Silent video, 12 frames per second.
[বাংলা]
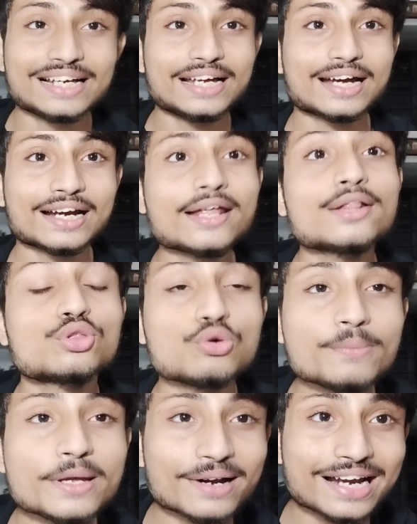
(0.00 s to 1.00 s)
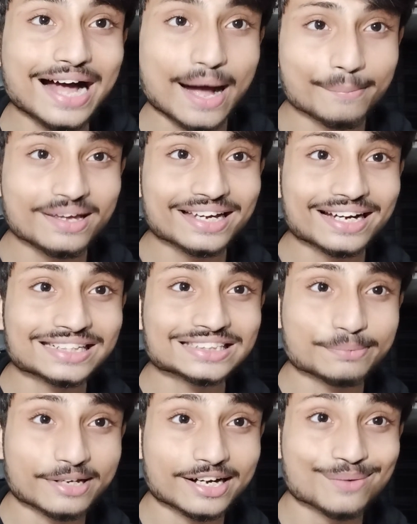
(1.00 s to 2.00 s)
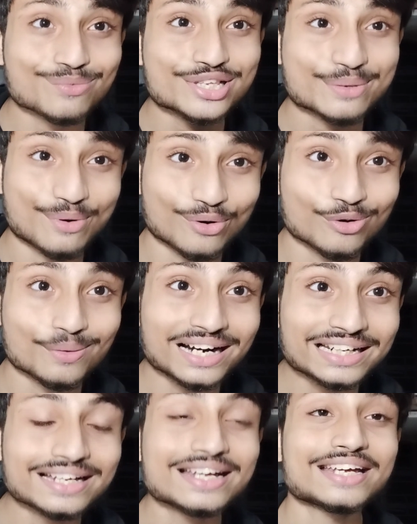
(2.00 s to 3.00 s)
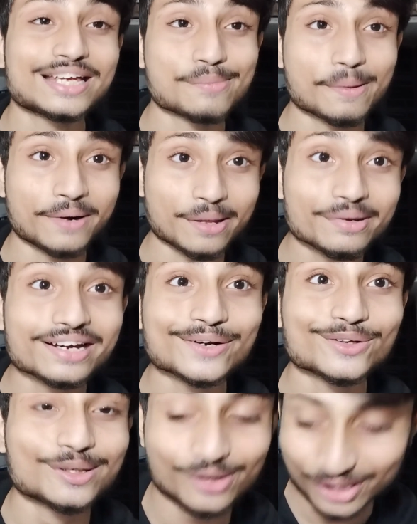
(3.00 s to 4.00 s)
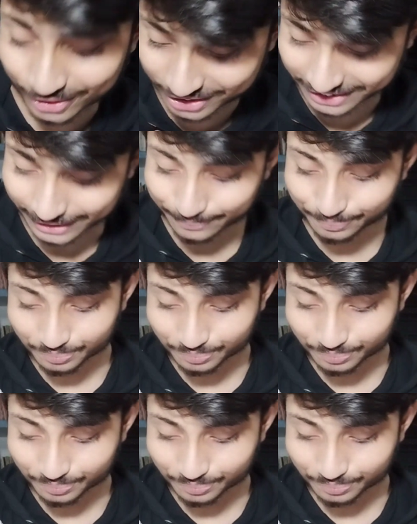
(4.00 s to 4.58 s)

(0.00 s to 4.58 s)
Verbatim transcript: এখানে তুমি মানে আমি এখানে স্পিকার বলতে ভগবান কিংবা প্রেমিকের কথা বলা হচ্ছে